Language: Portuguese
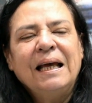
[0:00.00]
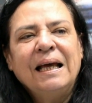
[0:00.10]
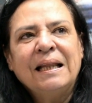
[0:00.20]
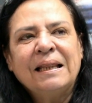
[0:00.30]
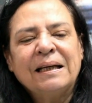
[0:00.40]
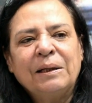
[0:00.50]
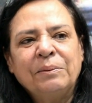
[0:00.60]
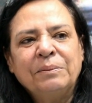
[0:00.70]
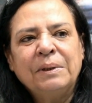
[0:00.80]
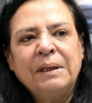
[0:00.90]

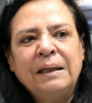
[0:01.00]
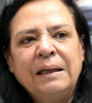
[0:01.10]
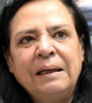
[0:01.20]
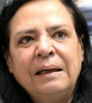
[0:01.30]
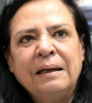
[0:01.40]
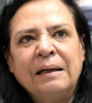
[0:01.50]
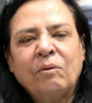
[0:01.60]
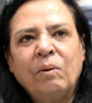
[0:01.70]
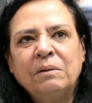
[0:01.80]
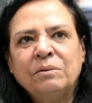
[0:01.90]
Então, é,
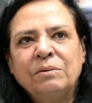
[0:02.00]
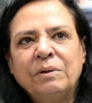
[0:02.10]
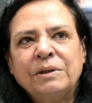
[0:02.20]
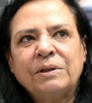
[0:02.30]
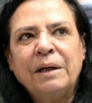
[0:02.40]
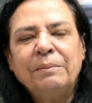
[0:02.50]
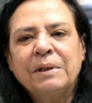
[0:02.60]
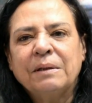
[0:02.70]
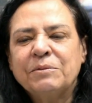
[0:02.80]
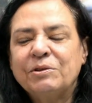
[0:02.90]
quando nós
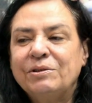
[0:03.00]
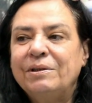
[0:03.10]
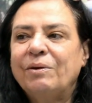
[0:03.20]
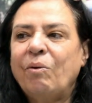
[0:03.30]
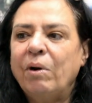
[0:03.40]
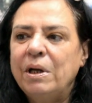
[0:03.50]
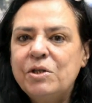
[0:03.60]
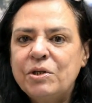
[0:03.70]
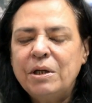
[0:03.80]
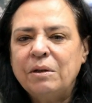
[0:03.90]
terminamos de
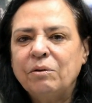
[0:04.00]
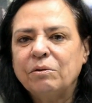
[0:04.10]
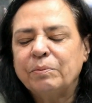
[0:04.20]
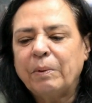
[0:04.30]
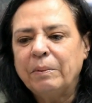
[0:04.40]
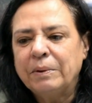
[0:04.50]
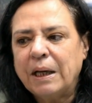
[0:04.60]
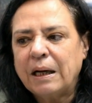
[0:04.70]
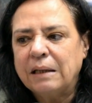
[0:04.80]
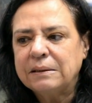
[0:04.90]
corrigir todos os problemas
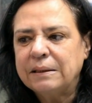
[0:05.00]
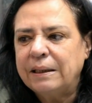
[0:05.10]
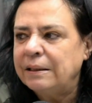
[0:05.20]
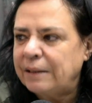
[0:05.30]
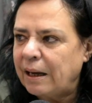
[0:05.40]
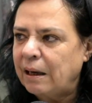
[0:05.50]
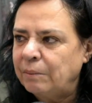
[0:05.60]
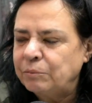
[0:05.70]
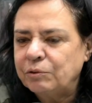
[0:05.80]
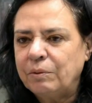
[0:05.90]
da casa, que
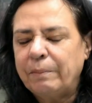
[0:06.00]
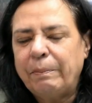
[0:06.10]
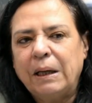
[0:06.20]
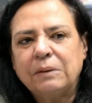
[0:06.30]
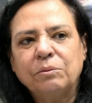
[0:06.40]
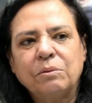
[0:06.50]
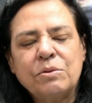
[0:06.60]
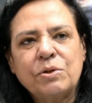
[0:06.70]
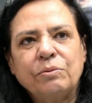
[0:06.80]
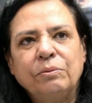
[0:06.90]
entregamos uma parte do
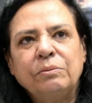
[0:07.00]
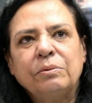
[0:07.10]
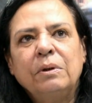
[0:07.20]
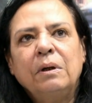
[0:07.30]
conjunto,